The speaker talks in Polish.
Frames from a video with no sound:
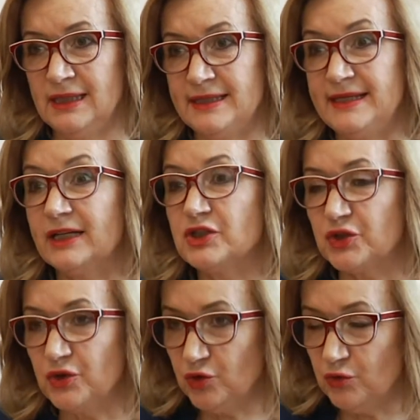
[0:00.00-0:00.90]
jak
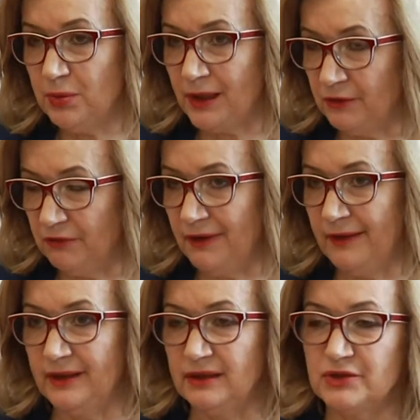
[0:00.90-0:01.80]
co roku
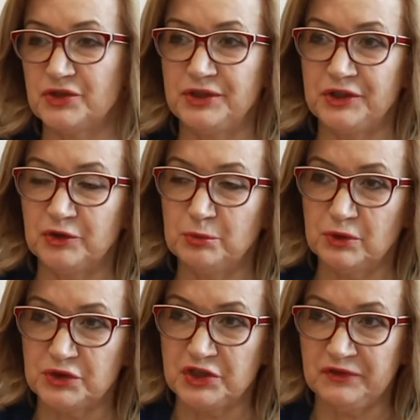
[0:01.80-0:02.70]
planowane, czyli nie
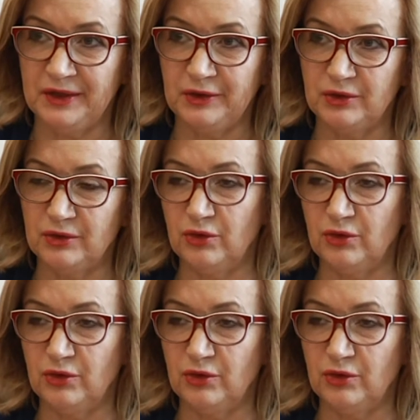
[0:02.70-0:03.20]
odbyło się święto